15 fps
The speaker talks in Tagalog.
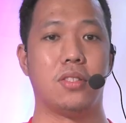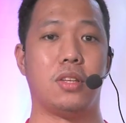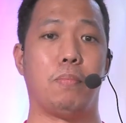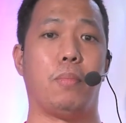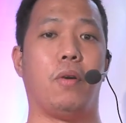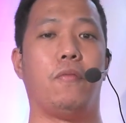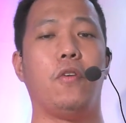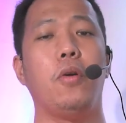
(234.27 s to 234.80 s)
Sa
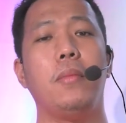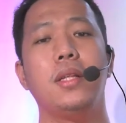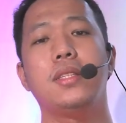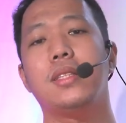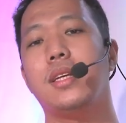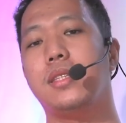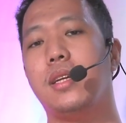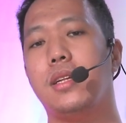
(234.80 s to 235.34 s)
performance
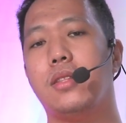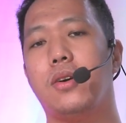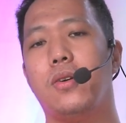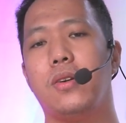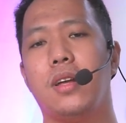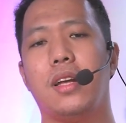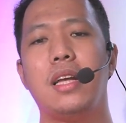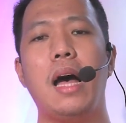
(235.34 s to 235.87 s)
test na
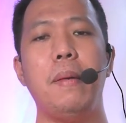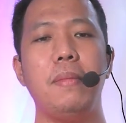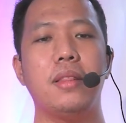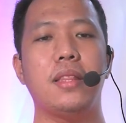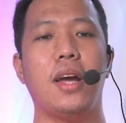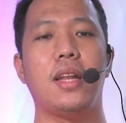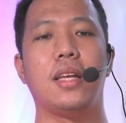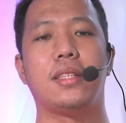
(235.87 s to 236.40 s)
ito, gagamit
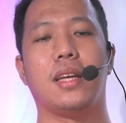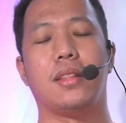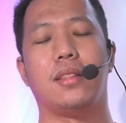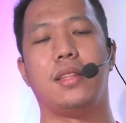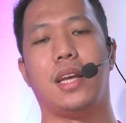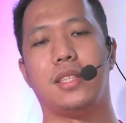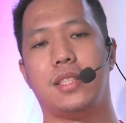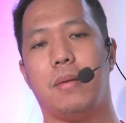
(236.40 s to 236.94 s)
tayo ng isang
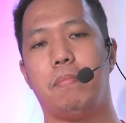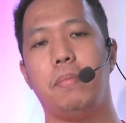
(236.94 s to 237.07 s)
desktop